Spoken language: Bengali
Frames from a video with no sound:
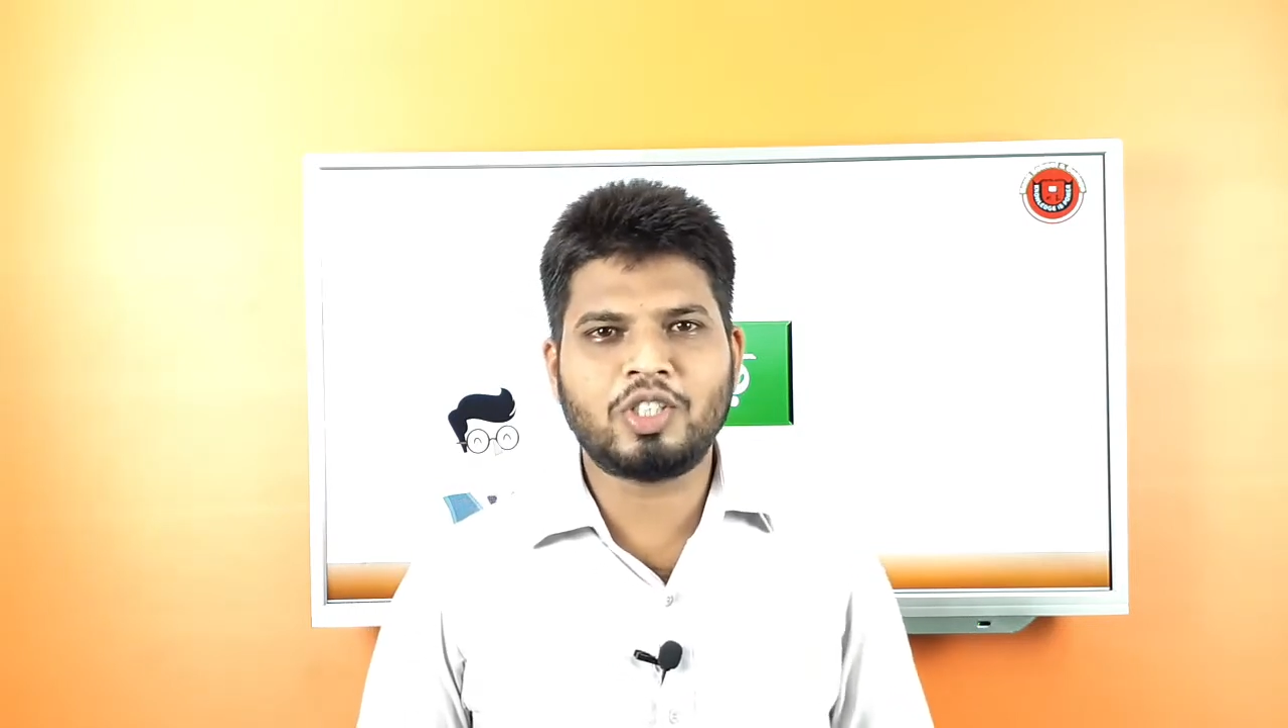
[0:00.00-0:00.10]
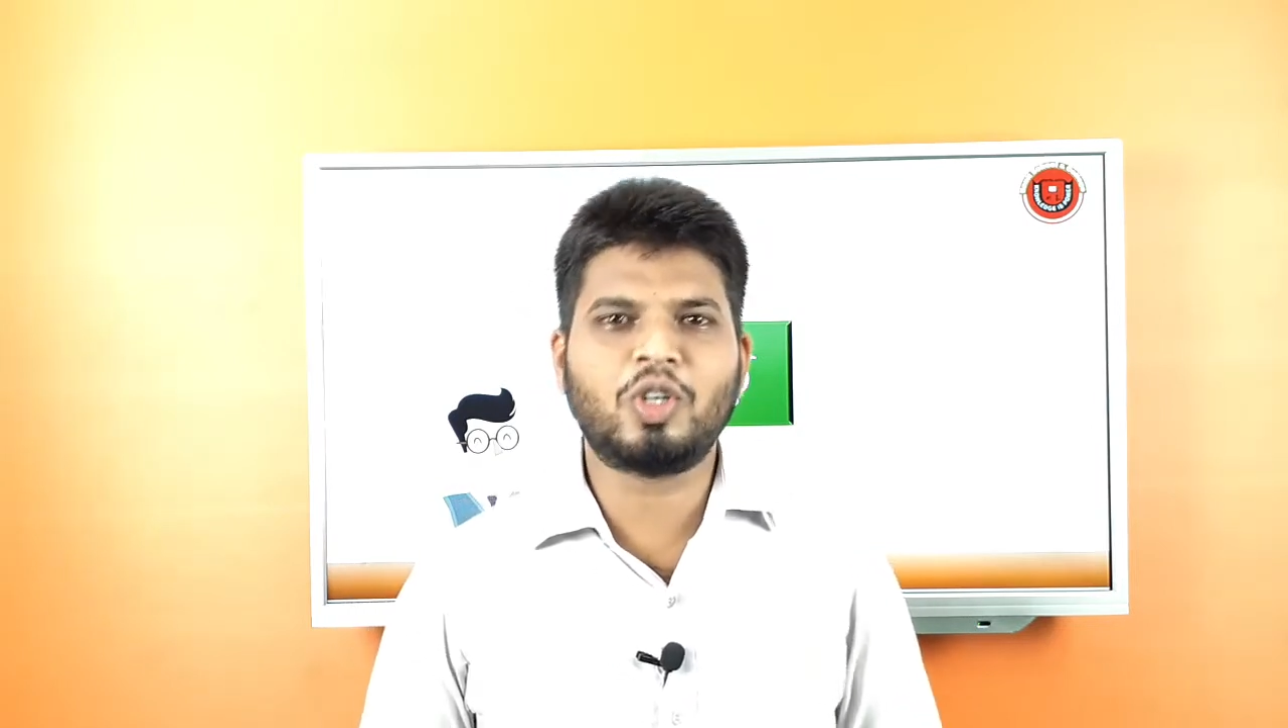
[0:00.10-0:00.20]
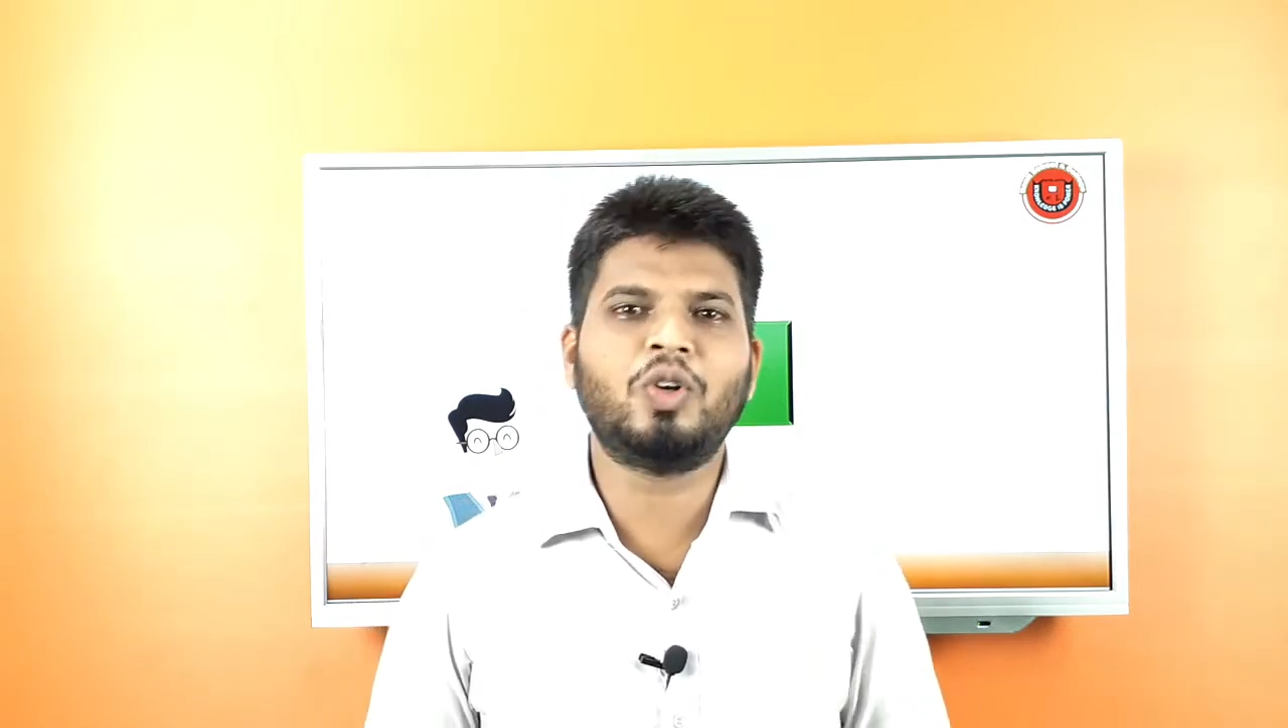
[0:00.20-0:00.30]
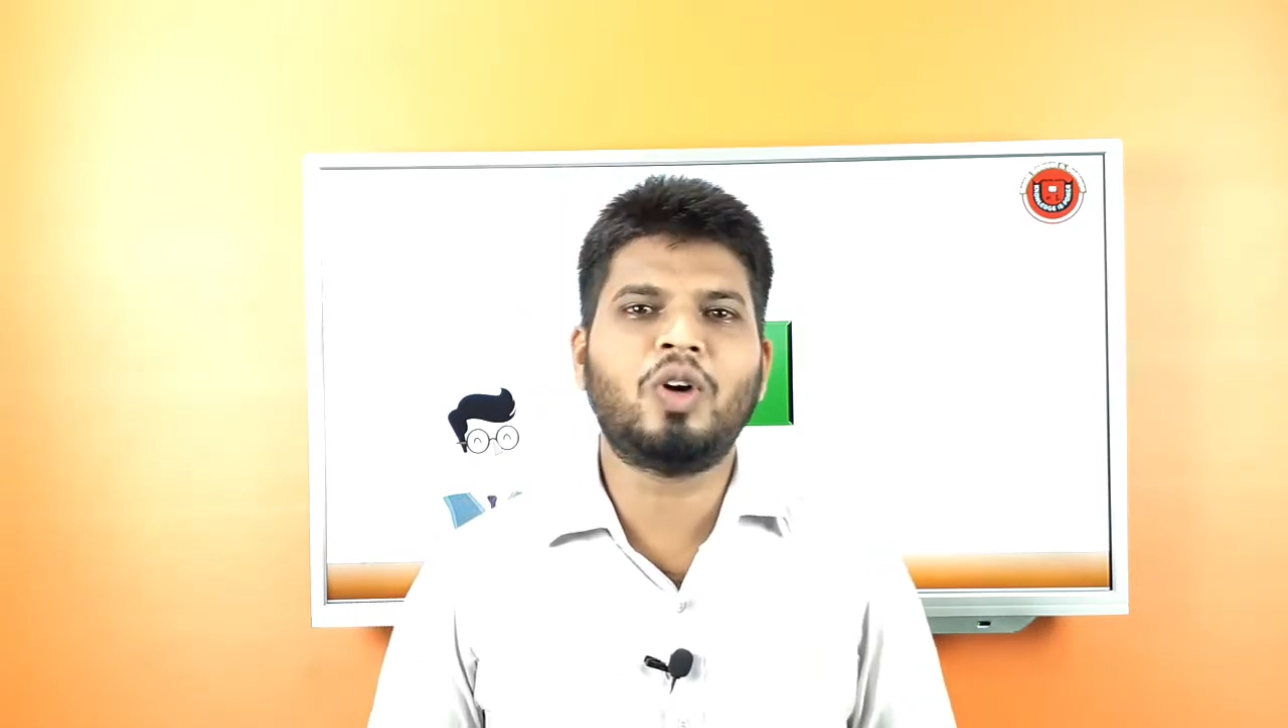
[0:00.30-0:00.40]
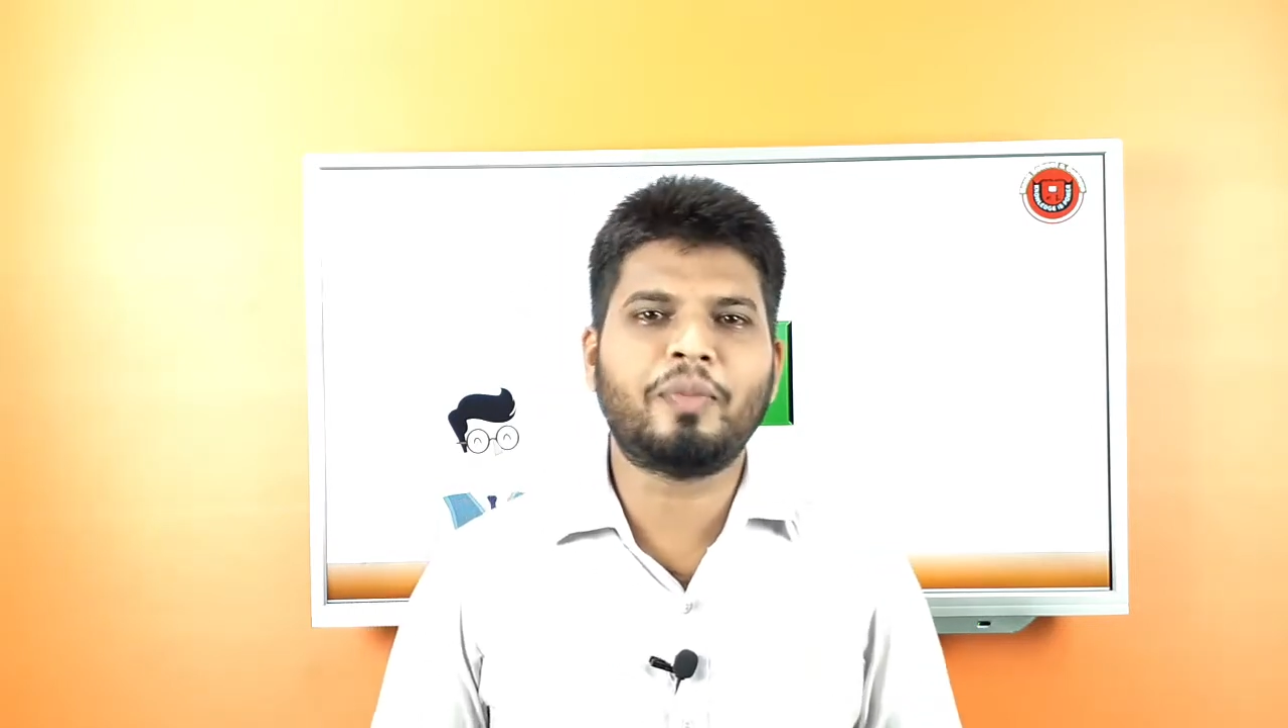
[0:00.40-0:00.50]

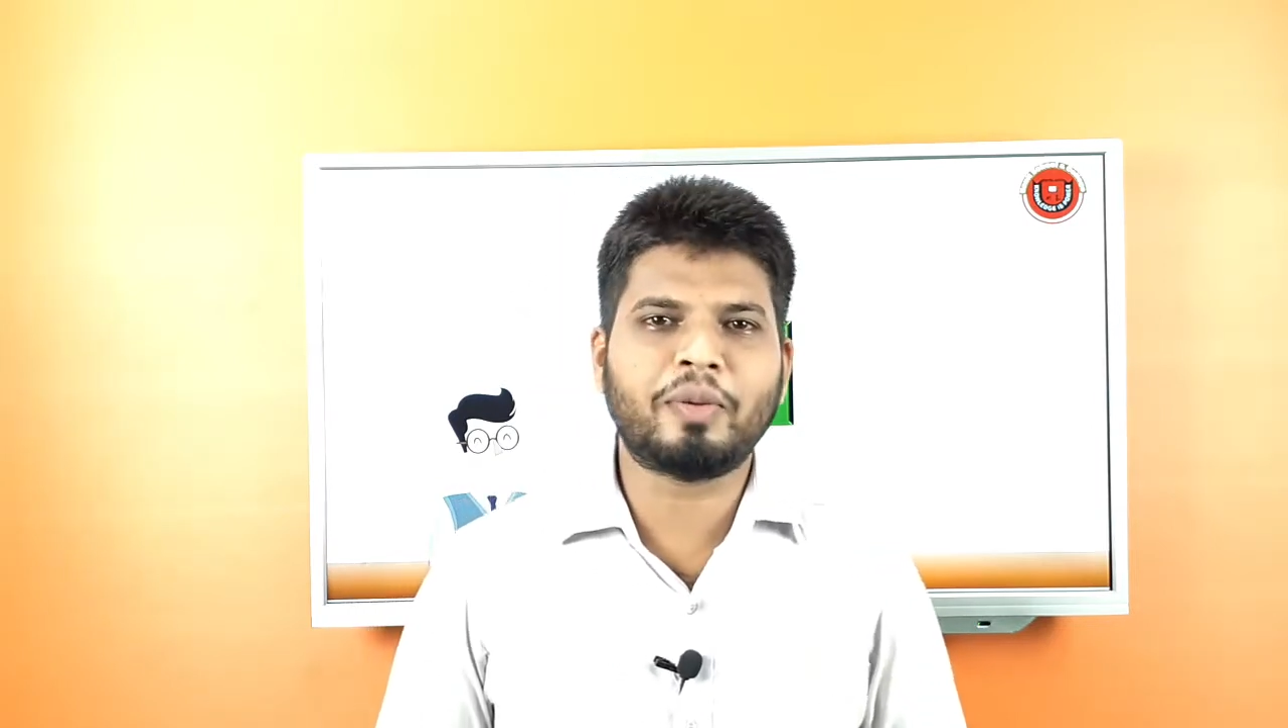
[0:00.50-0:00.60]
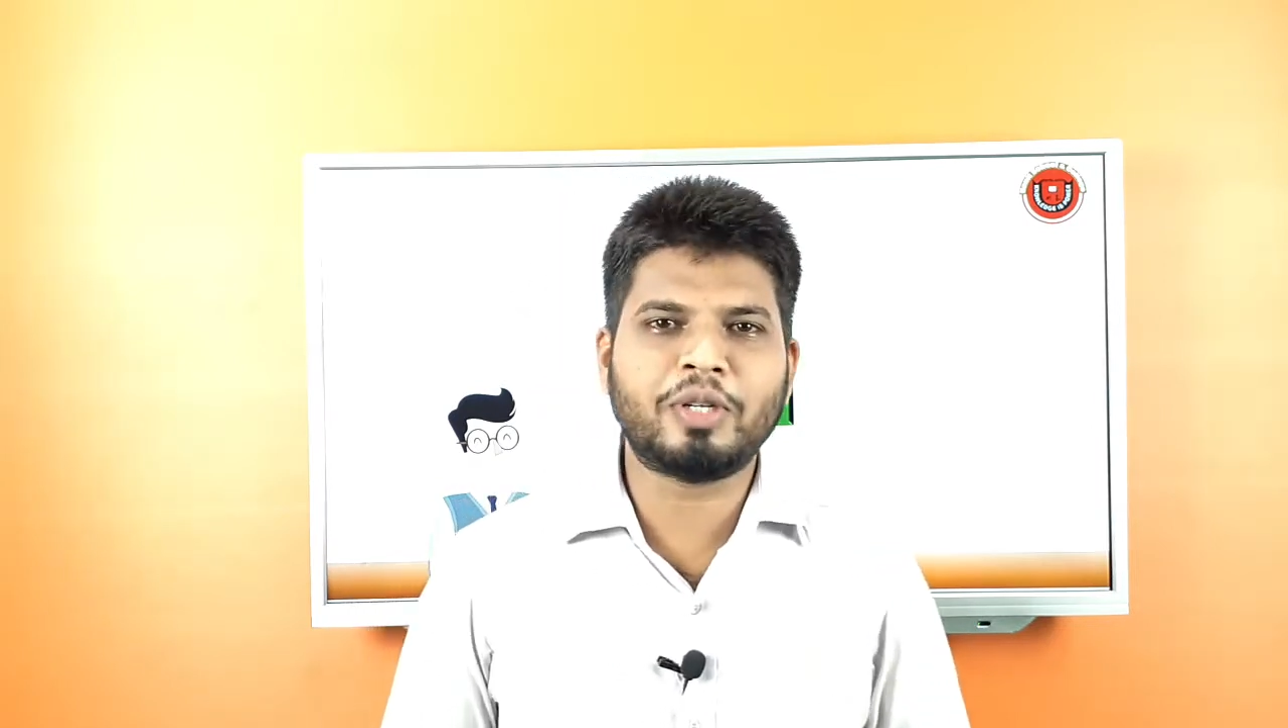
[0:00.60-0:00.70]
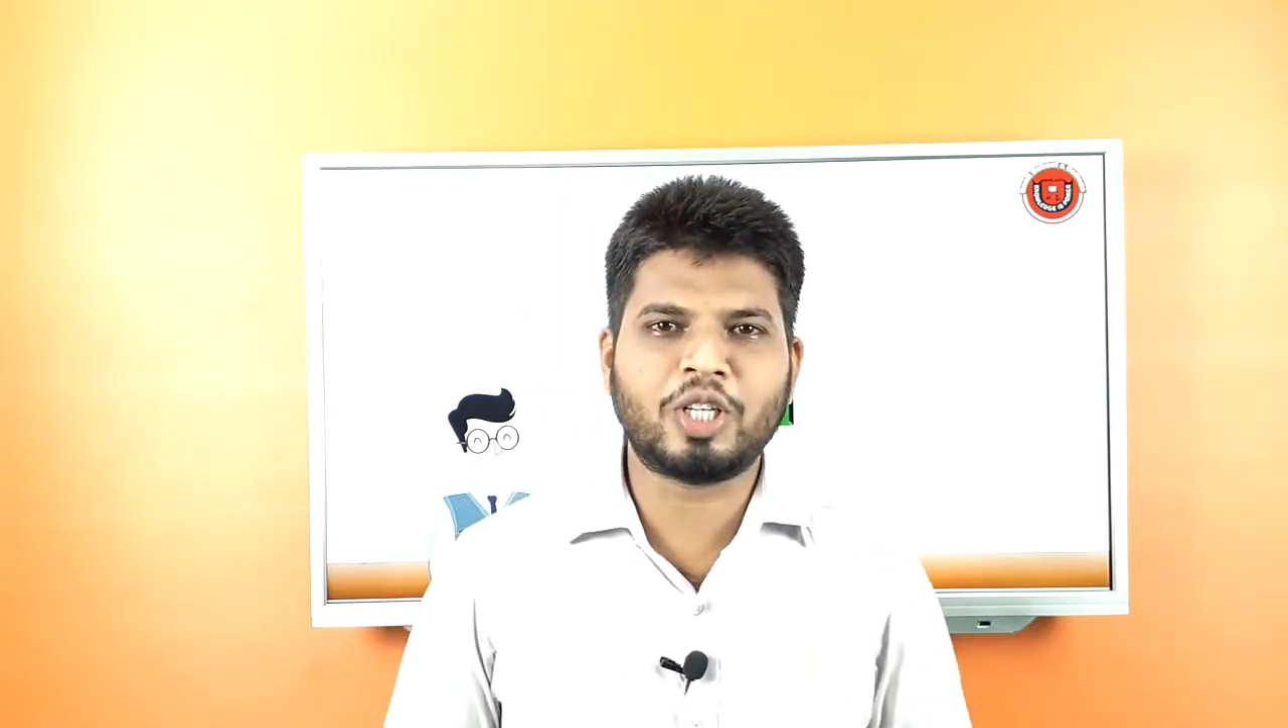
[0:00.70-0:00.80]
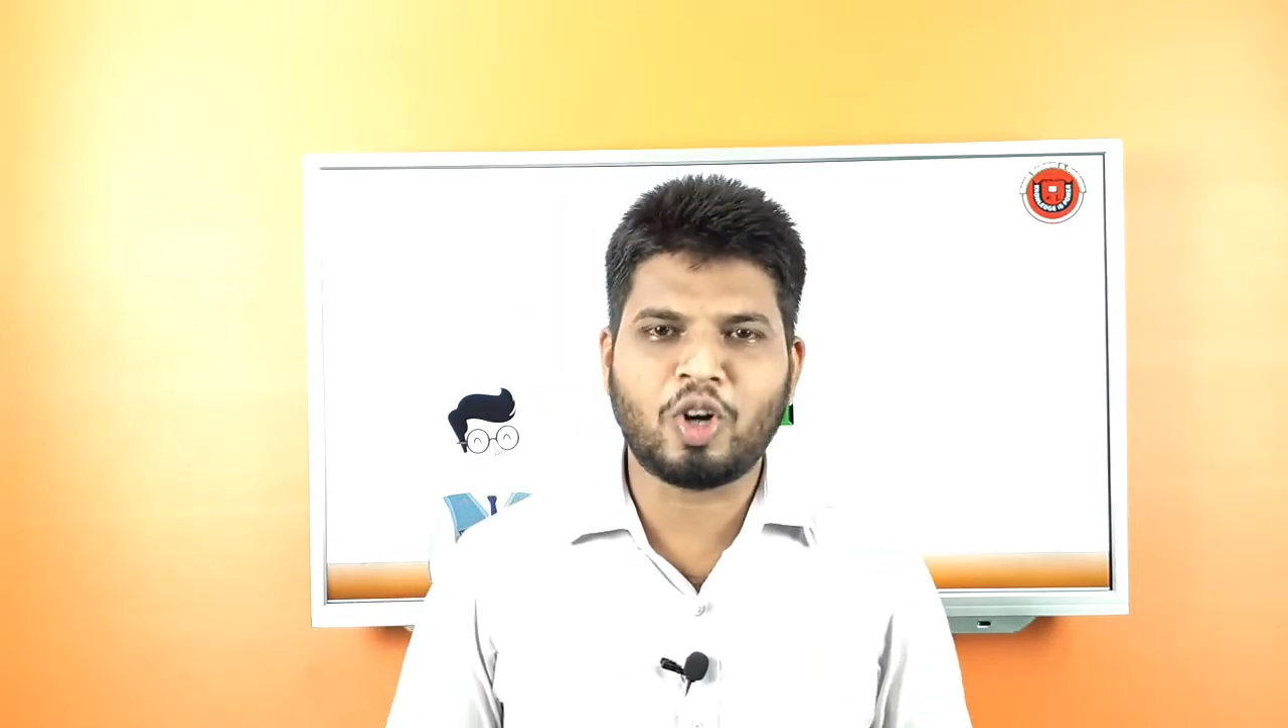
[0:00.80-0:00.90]
চলো আমরা বেশি